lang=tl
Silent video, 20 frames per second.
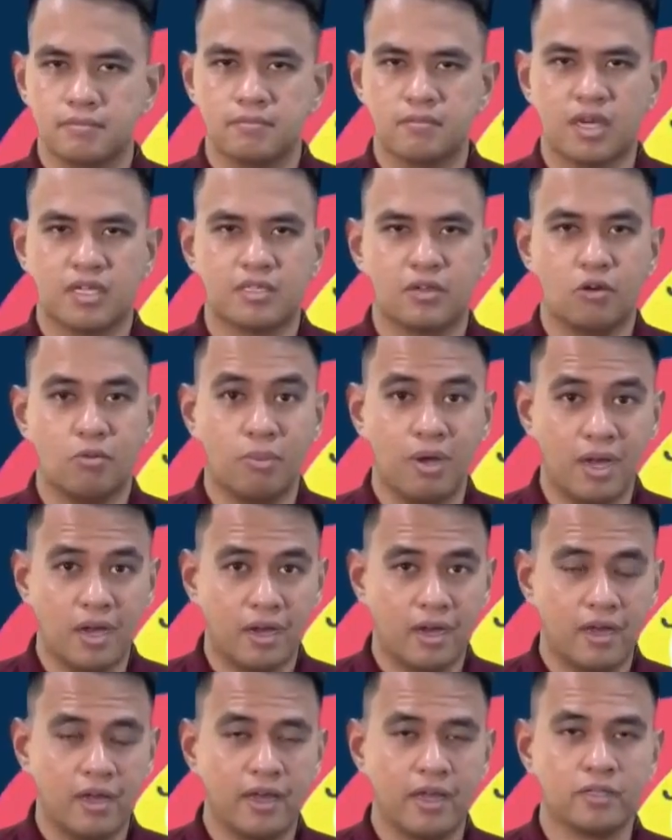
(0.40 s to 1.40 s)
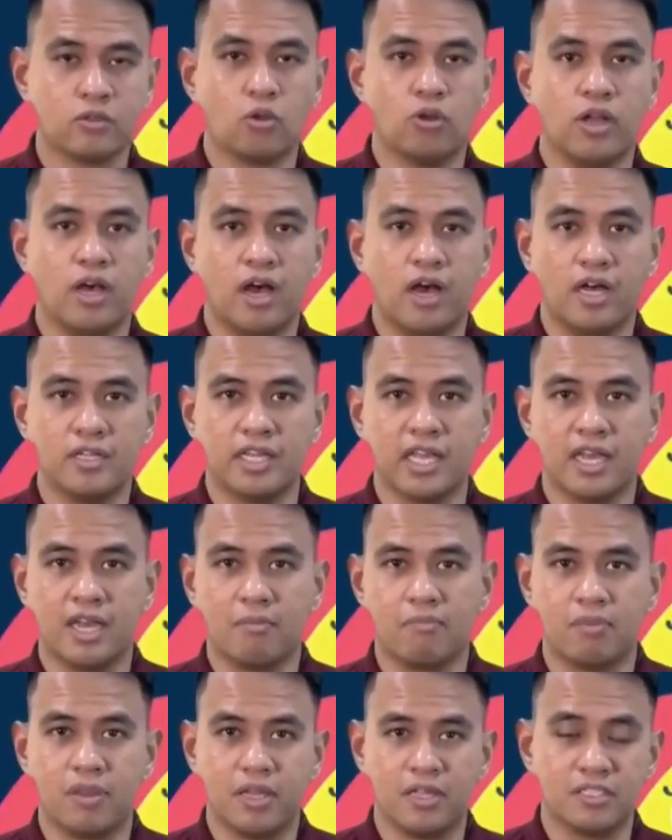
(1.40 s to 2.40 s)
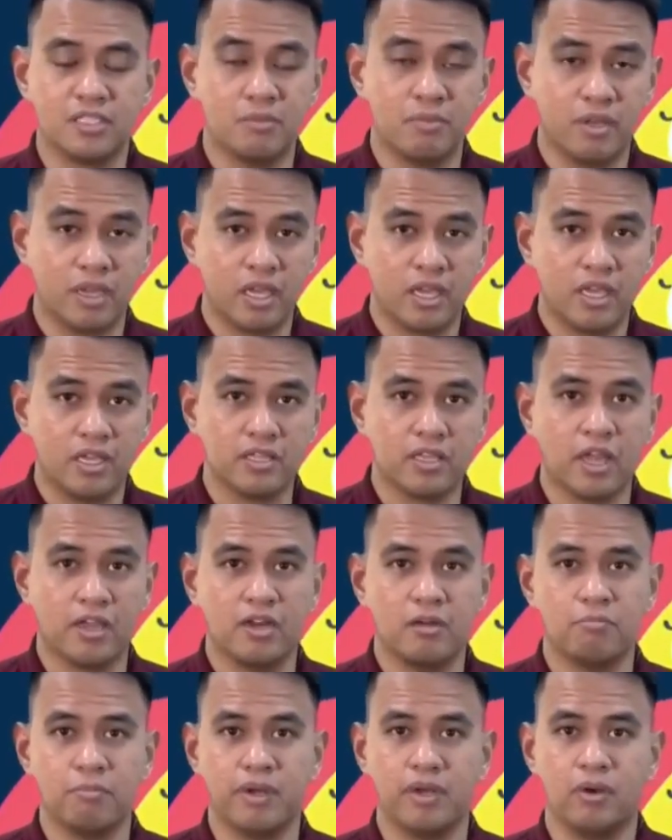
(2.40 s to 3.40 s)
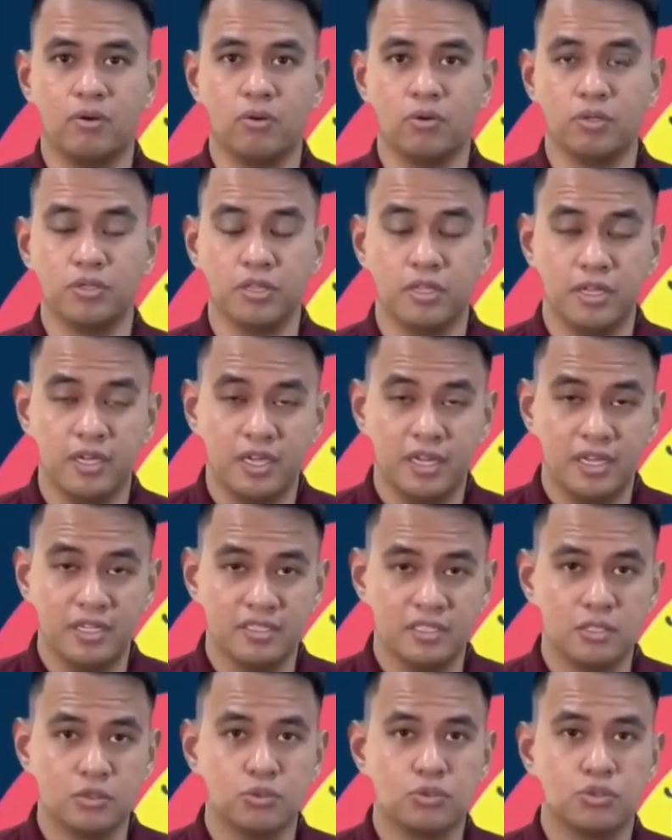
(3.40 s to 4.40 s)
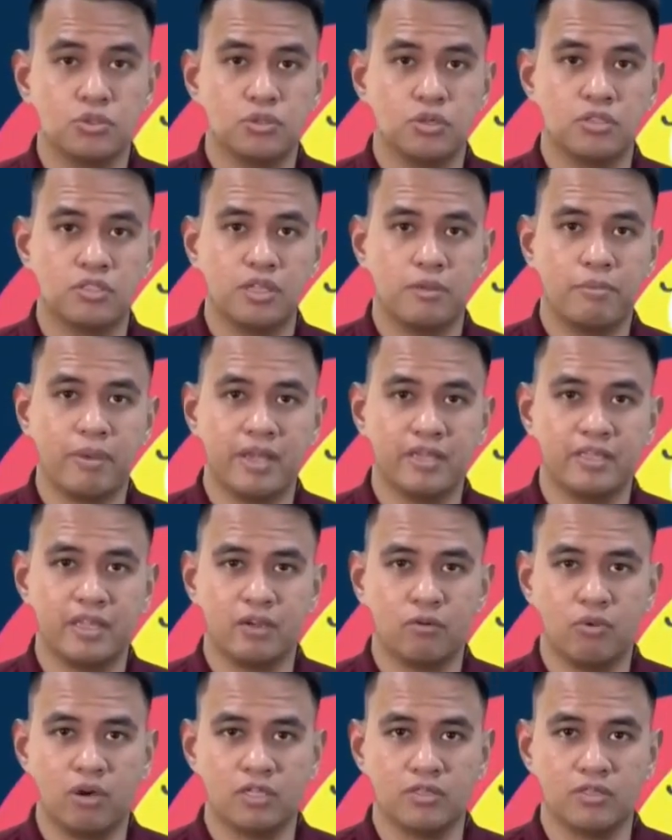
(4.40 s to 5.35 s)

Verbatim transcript: Magandang umaga, ito na ang ating update sa magiging tayo ng panahon sa susunod na 24